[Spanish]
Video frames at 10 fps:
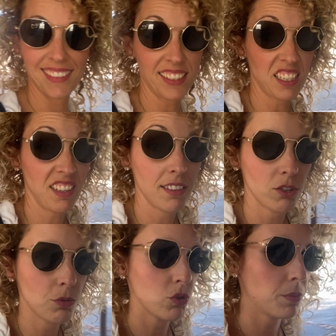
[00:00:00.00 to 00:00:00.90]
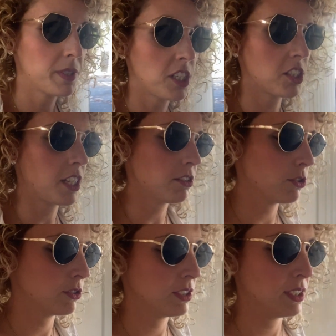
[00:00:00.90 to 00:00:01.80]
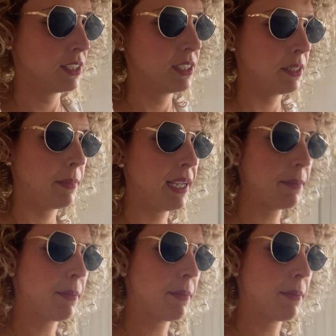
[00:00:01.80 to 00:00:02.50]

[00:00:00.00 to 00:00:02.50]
Está trasteando, como si trasteando. Venga, mi